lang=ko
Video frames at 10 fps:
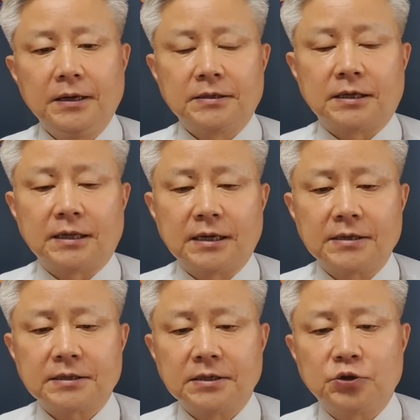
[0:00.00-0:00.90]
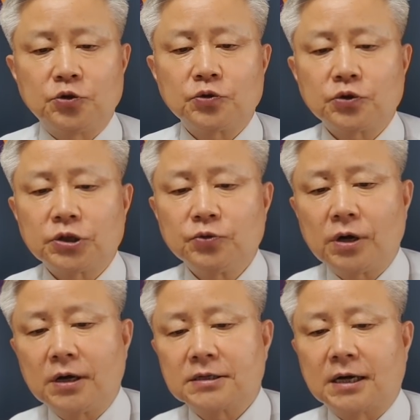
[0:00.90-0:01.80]
자, 야당에서는 이 축소
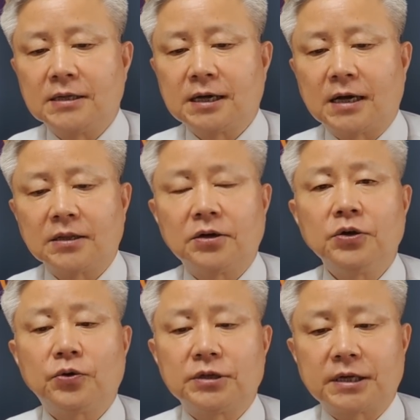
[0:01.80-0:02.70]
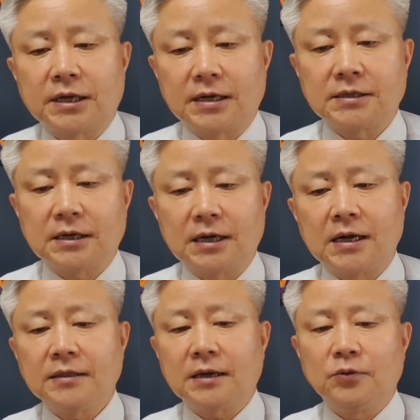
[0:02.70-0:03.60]
신고한 것이 아니냐 하는 의혹을 제기하자
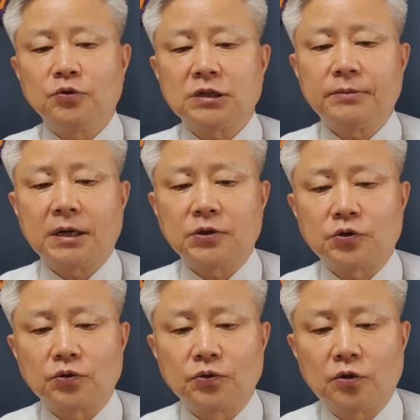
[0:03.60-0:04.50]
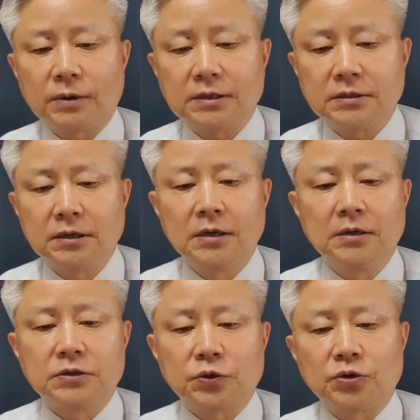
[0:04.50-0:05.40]
한 달 60만원 정도만
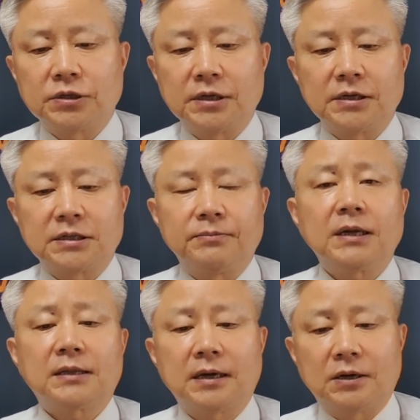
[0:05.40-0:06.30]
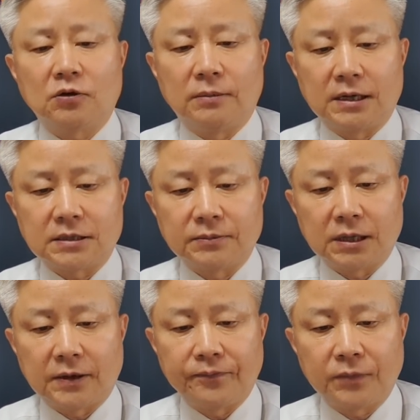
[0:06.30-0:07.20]
쓰고 지낸 것이 맞다라고
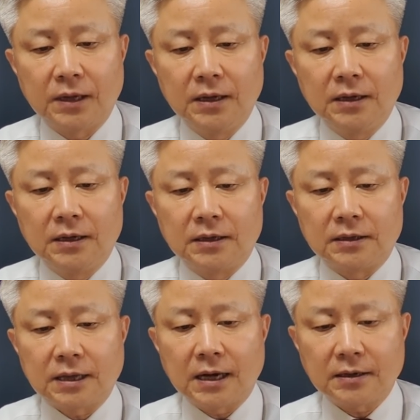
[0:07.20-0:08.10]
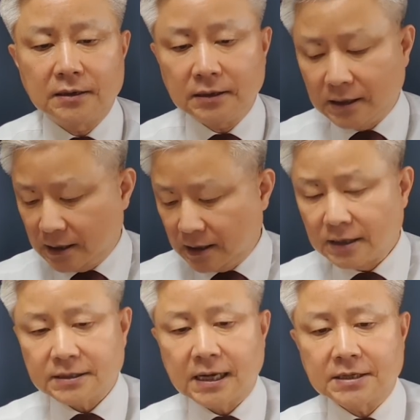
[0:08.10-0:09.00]
말했습니다. 딸을
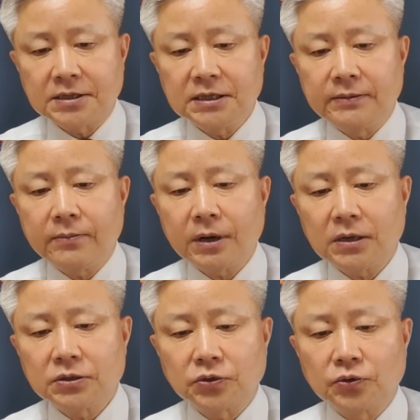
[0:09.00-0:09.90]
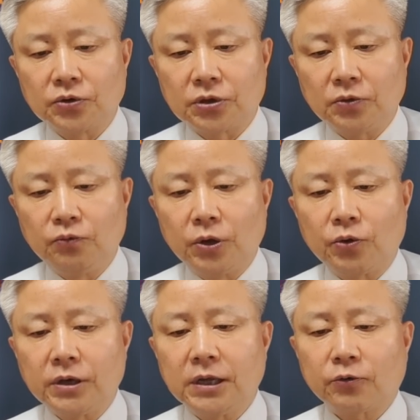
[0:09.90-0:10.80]
1년에 4,200만원 정도 들은
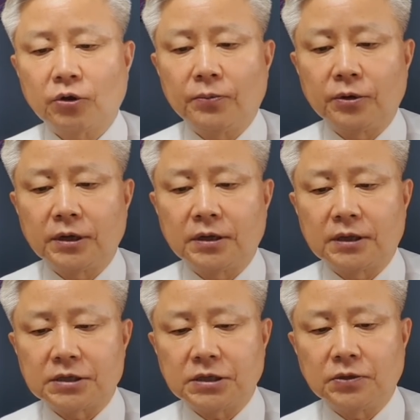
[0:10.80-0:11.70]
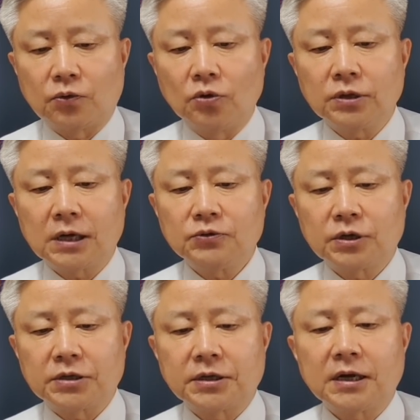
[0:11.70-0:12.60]
외국인 학교에 보내는 대신 온
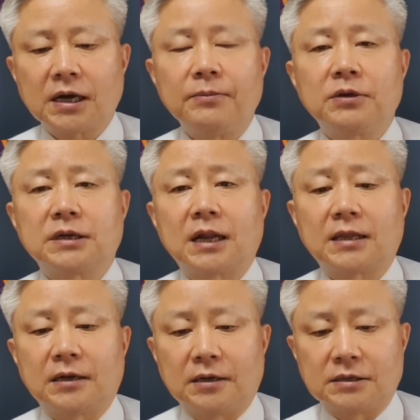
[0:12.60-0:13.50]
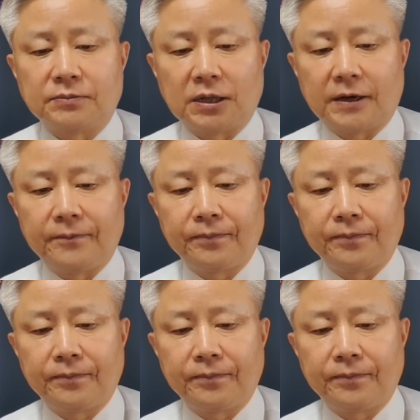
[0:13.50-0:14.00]
가족이 절약하며 살았다는 것입니다.